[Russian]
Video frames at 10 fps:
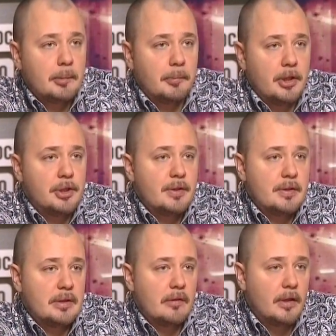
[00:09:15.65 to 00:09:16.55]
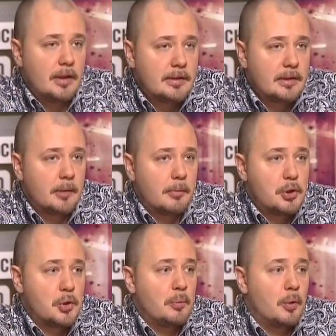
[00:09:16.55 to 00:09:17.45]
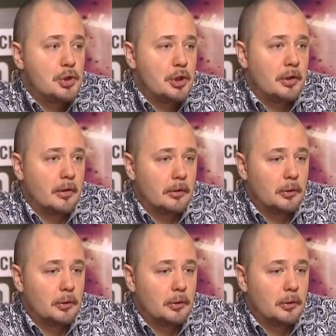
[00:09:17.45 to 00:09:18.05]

это подлежит реставрации, причем очень э,